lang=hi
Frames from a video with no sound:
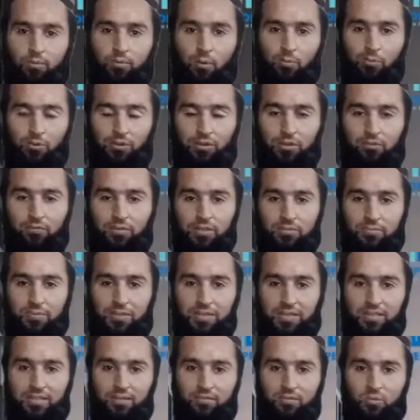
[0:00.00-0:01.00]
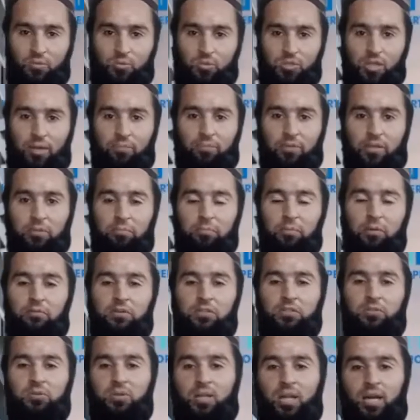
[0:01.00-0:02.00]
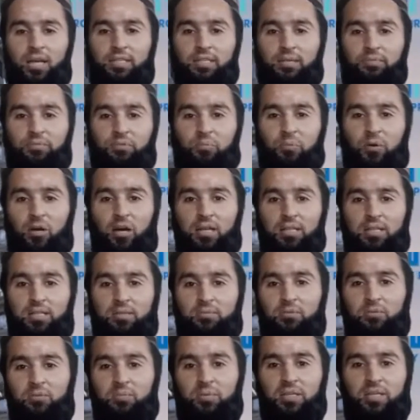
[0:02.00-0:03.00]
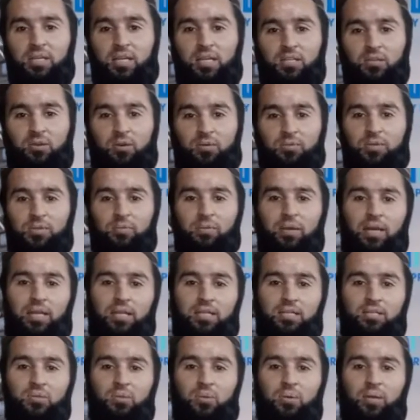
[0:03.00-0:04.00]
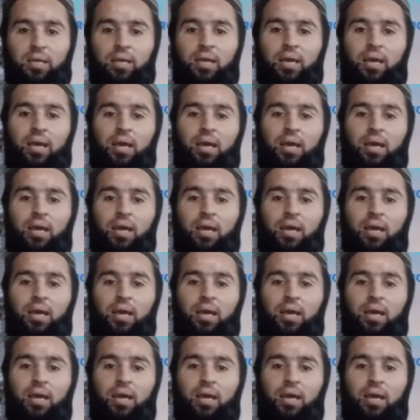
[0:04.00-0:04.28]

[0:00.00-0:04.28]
प्रॉपर्टी इन्वेस्टमेंट की तरफ से खुश आमदीद मैं वजू लाज आपसे मुखातिब हूँ उम्मीद करता हूँ आप सब खैरी से होंगे